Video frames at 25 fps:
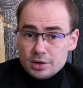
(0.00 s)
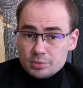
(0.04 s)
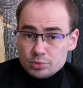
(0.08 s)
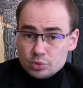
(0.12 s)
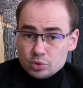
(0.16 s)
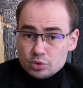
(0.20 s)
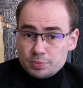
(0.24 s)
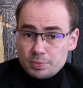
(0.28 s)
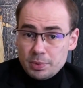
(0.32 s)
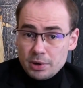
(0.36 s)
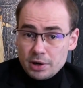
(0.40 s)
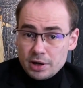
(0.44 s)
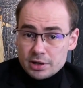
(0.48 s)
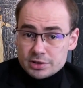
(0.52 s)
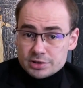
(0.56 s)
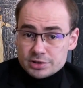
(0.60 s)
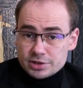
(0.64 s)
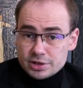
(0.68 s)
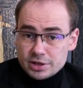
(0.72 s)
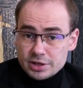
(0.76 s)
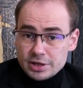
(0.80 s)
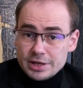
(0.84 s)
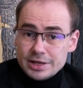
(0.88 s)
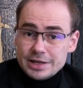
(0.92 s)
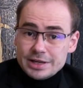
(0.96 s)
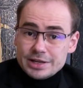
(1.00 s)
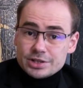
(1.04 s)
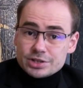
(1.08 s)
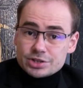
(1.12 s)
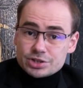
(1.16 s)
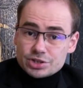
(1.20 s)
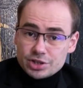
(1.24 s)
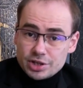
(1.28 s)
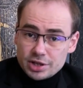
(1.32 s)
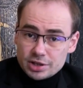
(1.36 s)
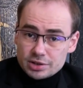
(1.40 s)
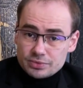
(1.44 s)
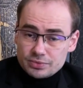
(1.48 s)
будут показаны
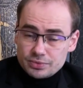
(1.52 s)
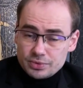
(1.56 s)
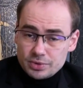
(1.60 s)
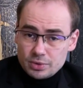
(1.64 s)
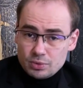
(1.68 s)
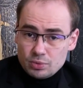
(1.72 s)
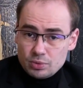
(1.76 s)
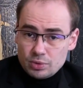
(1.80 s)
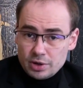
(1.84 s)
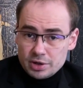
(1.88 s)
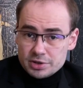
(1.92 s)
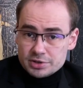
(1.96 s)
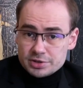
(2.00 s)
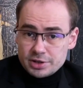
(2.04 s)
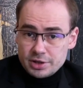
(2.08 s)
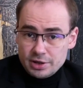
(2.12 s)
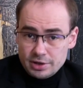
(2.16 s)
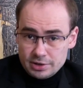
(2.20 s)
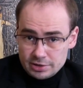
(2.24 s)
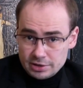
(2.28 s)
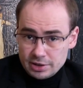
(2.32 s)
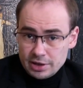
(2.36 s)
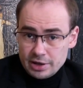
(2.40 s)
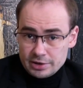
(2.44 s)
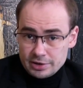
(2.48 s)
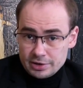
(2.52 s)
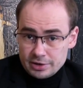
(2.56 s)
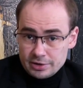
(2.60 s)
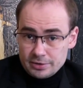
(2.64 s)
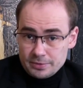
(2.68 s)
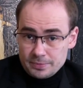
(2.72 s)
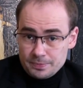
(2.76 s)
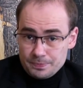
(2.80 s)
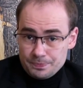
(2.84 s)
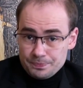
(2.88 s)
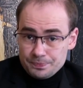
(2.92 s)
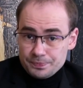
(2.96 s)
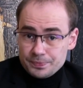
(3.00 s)
жертвы украинской
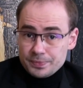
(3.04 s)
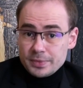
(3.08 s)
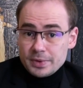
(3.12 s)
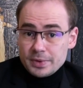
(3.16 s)
атаки.